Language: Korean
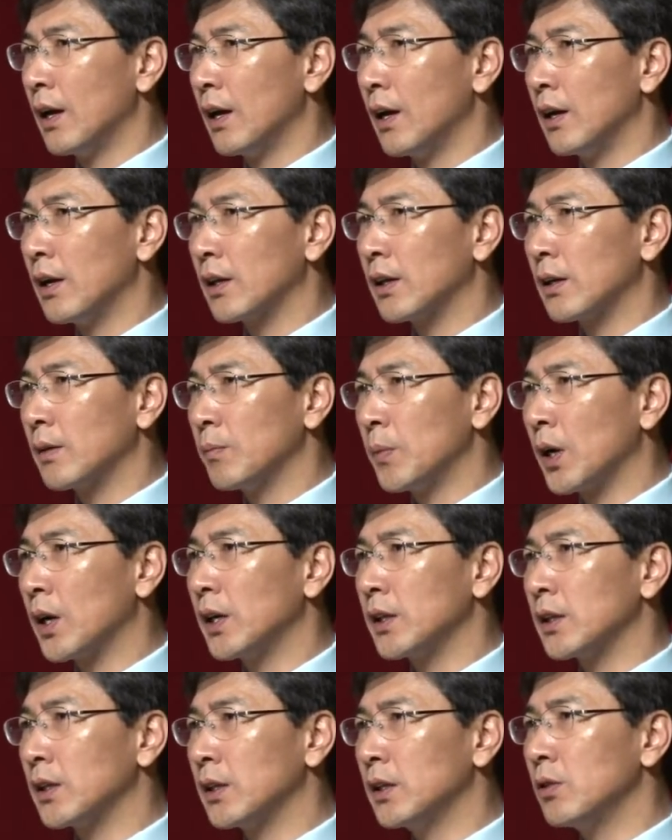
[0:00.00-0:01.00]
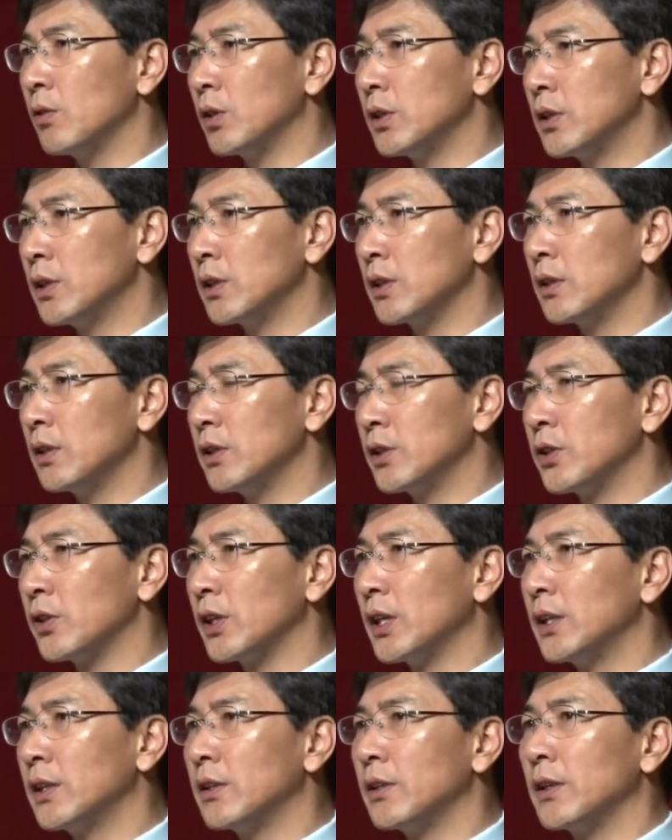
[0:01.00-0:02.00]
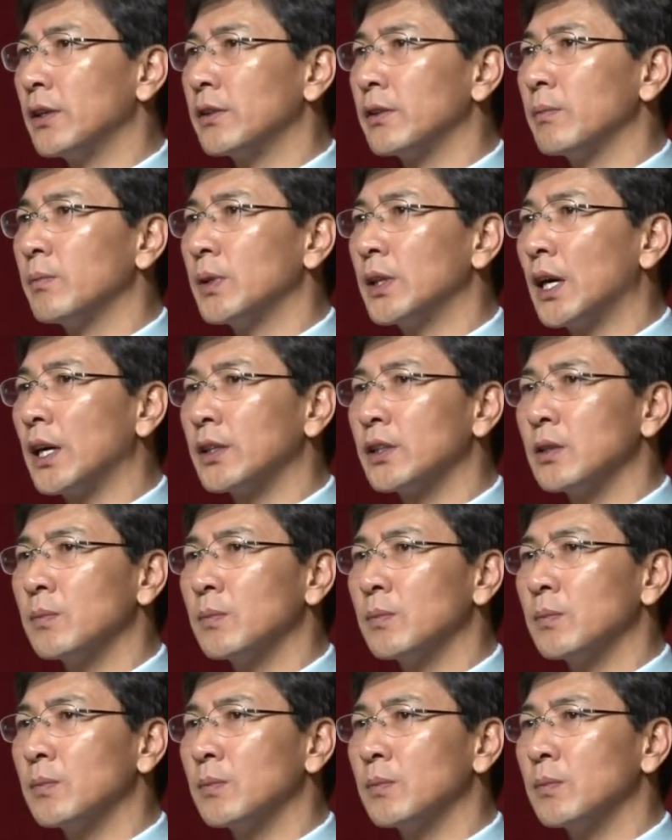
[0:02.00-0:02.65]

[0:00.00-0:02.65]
아, 몇 가지 큰 원칙을 정해드렸습니다.